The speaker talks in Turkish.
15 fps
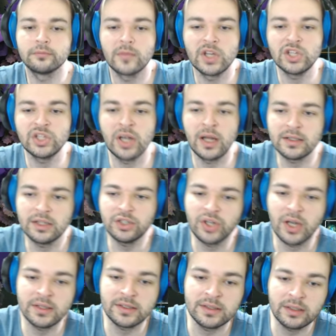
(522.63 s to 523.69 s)
Şanslı
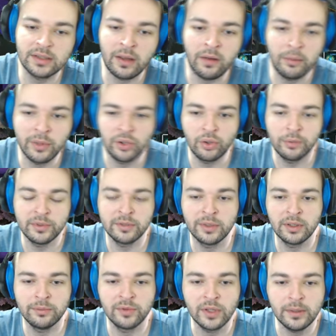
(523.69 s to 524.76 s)
şanssızlık devam ediyor bizim
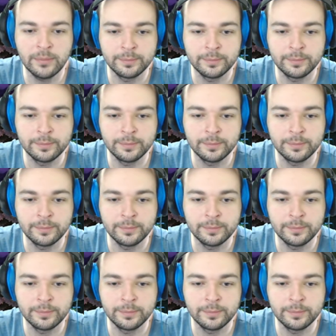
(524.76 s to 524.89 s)
adımıza.